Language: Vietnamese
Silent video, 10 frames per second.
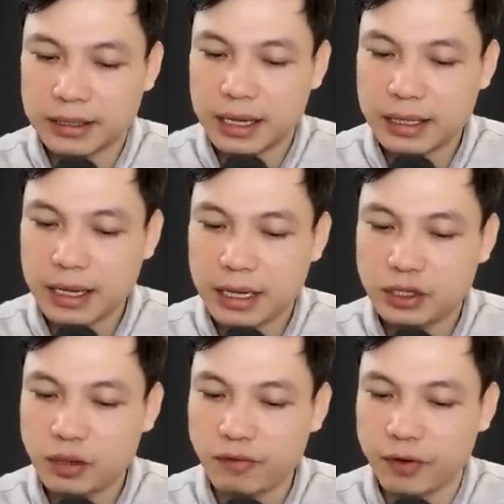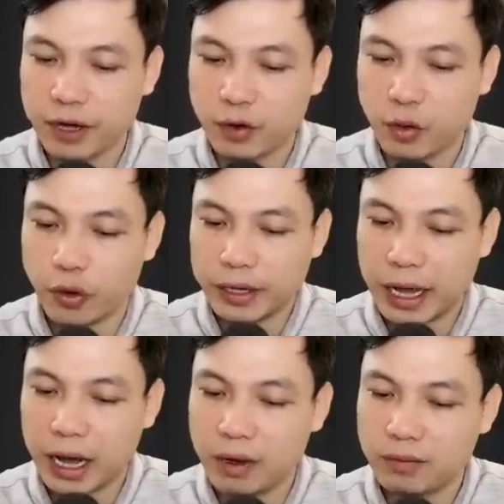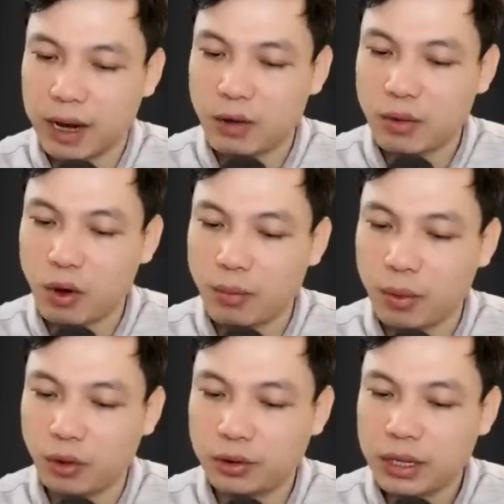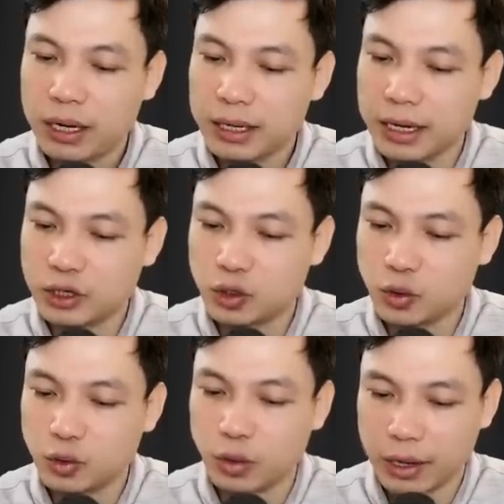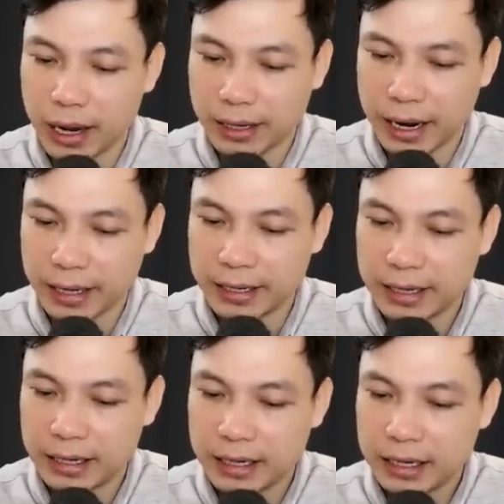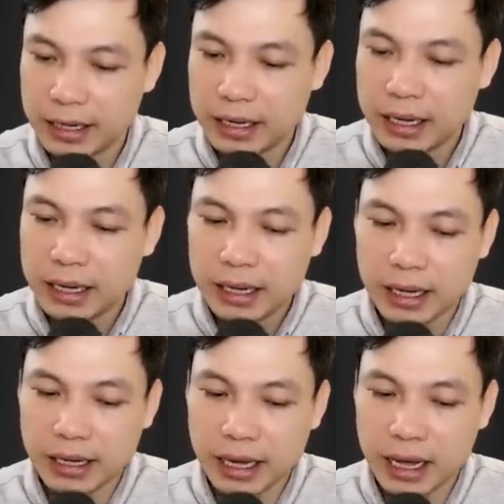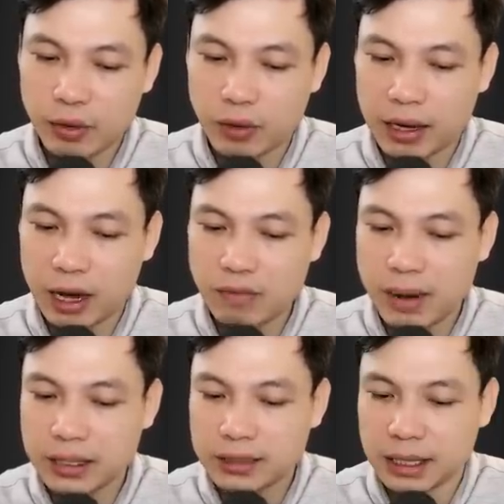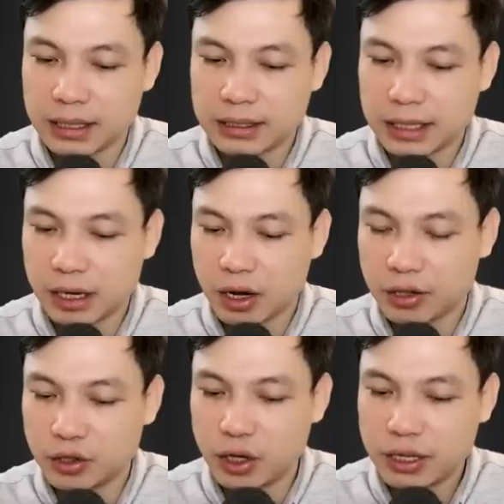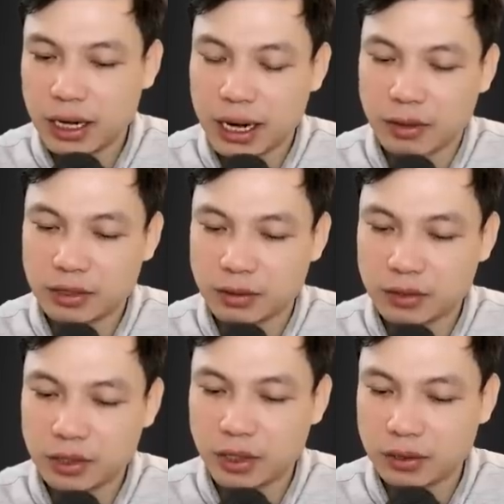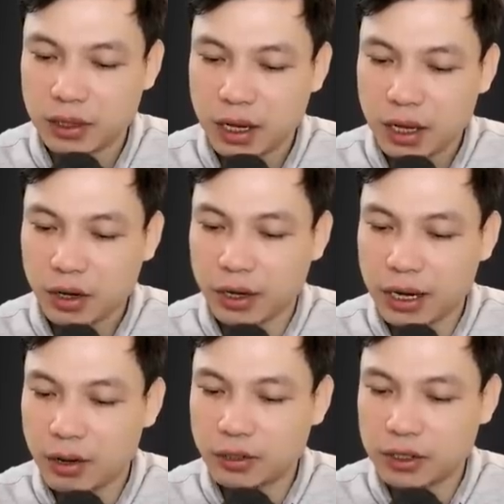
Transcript: Bằng một tốc độ rất nhanh, người đàn ông không hề nói mà đấm một cú vào người của Pháp Sư Đầm, tốc độ nhanh đến mức không tưởng.